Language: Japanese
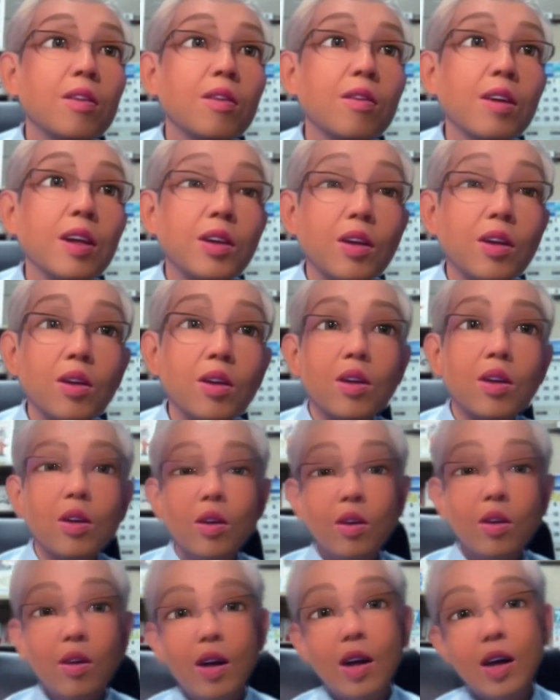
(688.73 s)
まあ、ちょっと今日
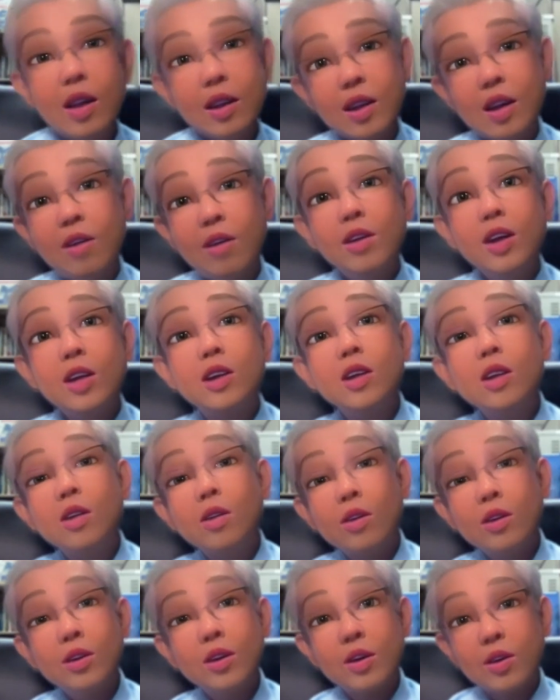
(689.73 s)
は試し
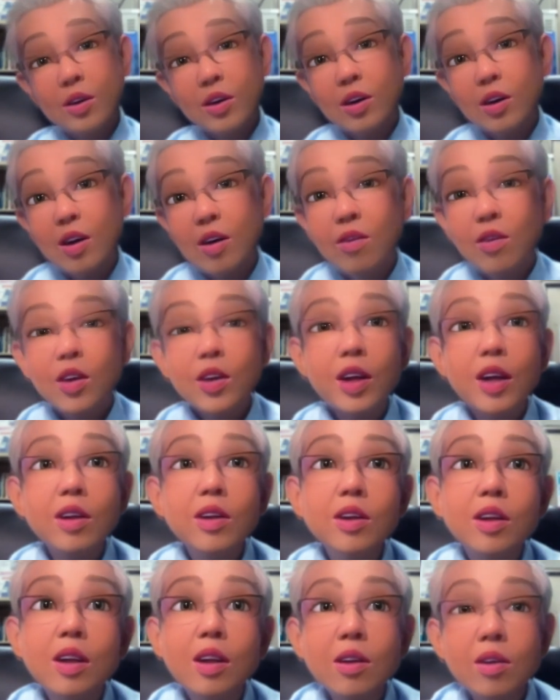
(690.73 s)
ということで
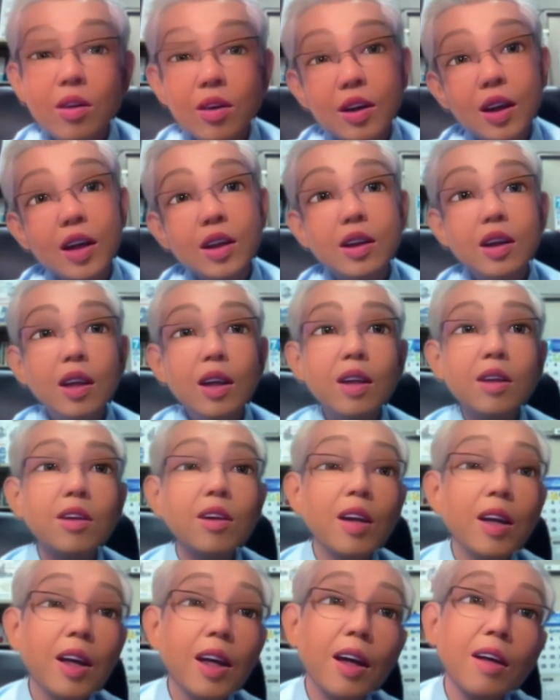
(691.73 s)
モデルっていうのを出してで
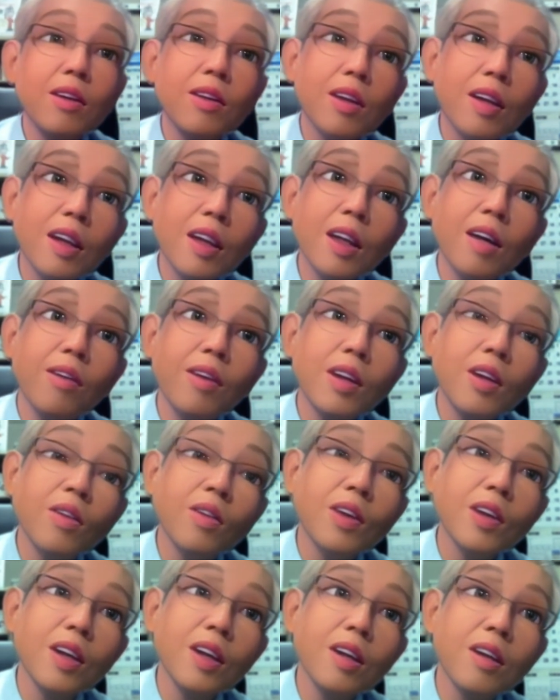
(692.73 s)
すね、ひゃくえん玉の
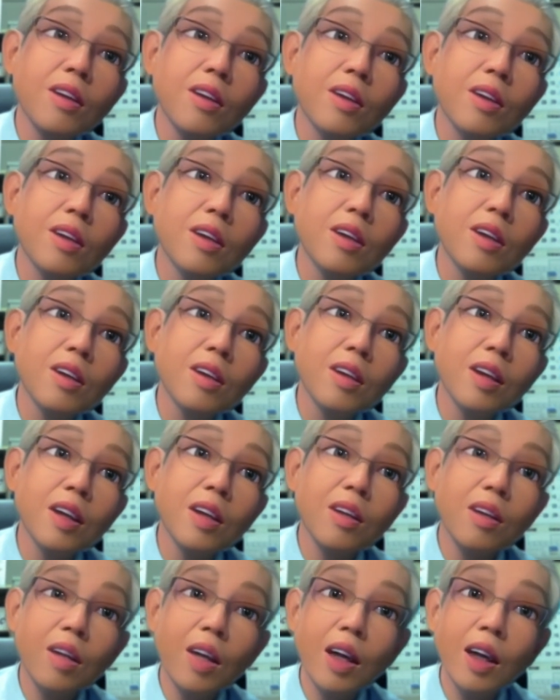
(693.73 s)
モデル
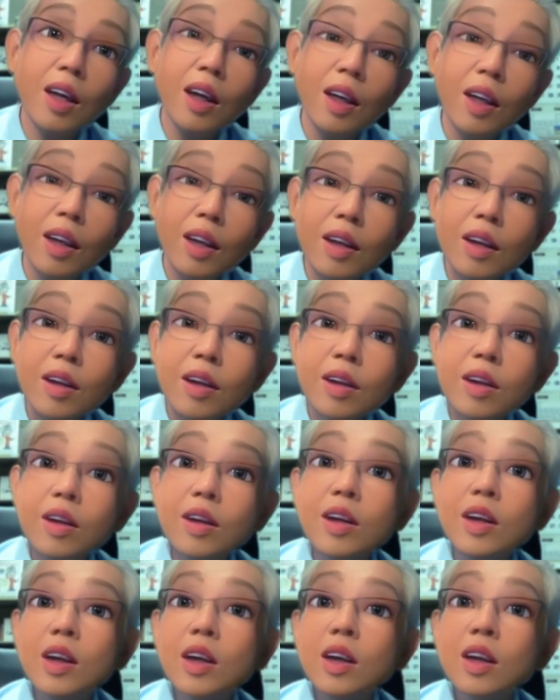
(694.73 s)
ですね、
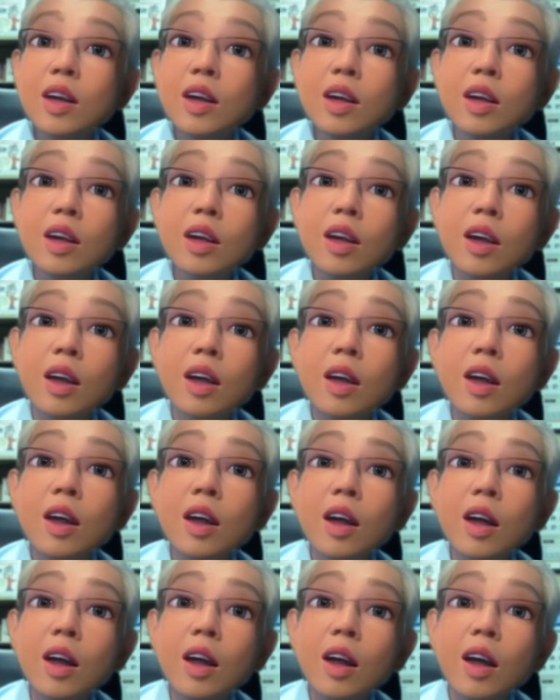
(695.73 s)
ジー
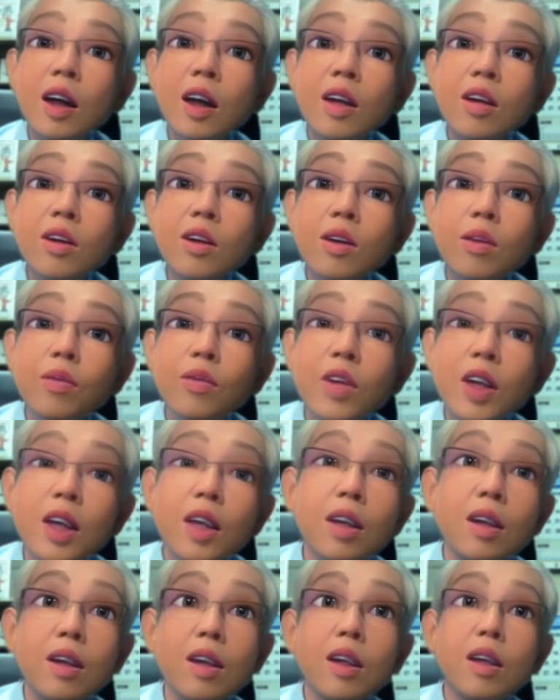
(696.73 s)

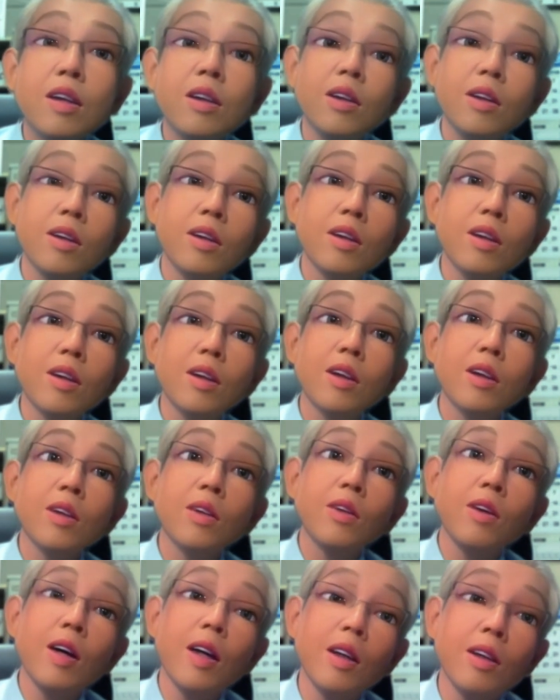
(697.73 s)
エルビー ってい
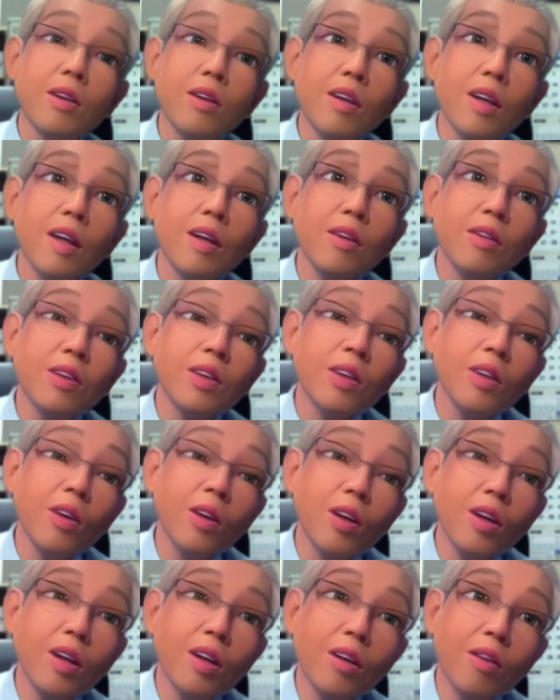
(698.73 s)
うファイルネーム
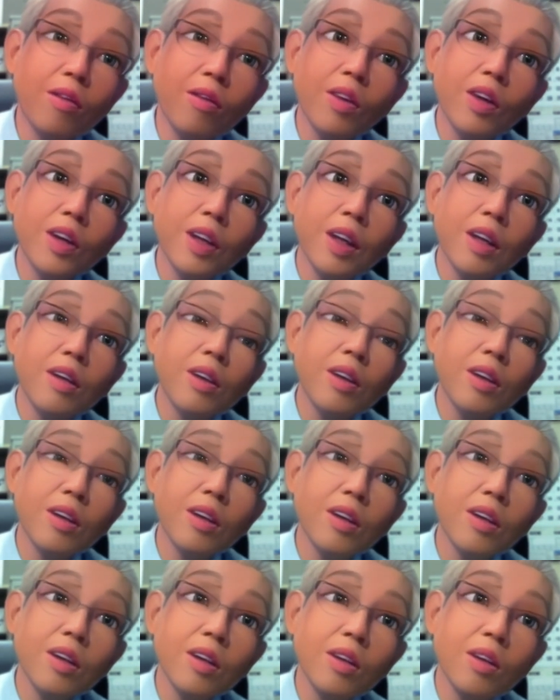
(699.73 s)
の
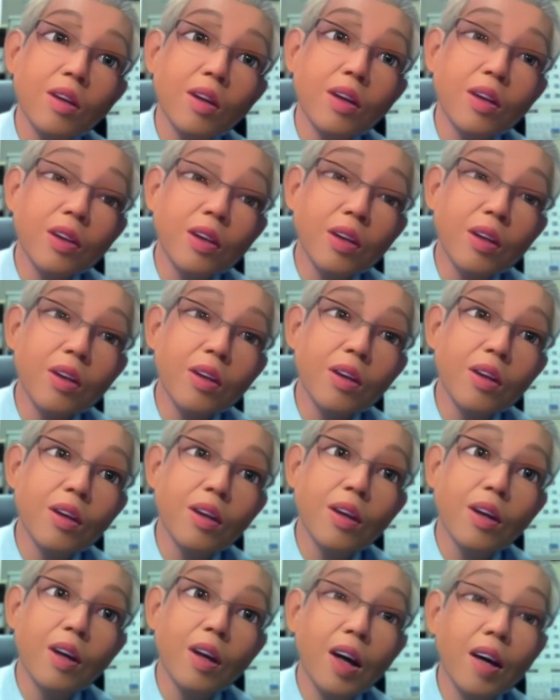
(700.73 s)
モデル構造
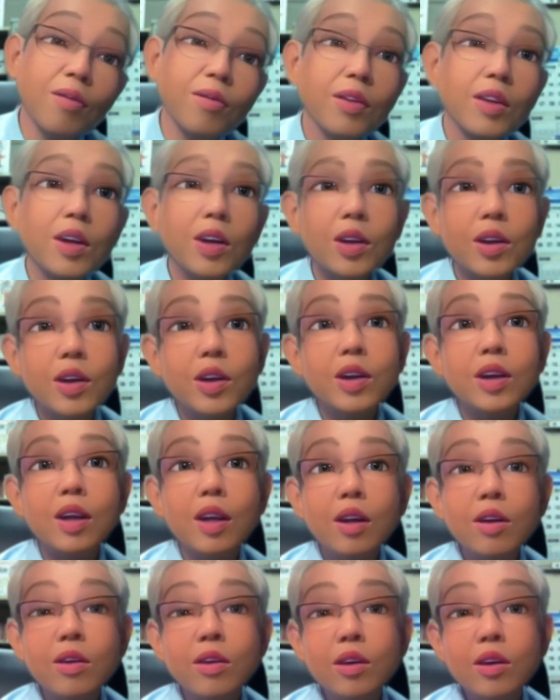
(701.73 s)
をアップロードし
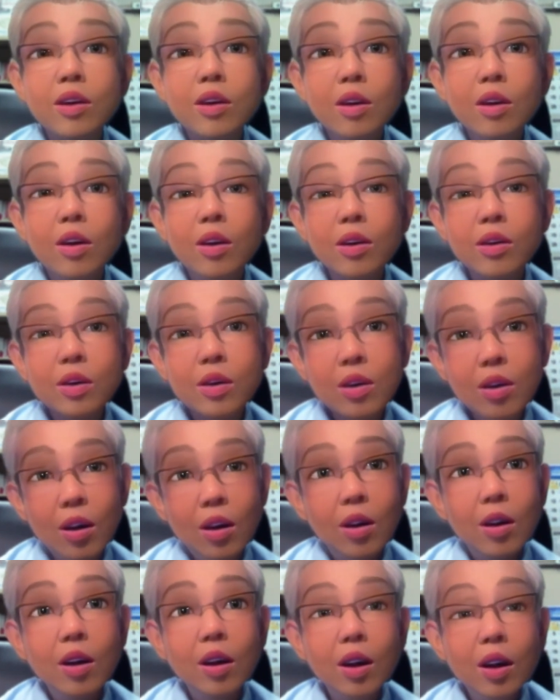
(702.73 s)
ていくおく
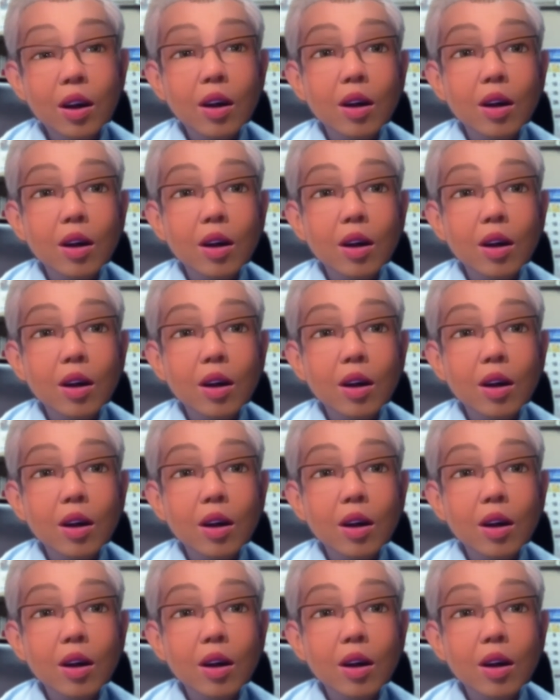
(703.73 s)
と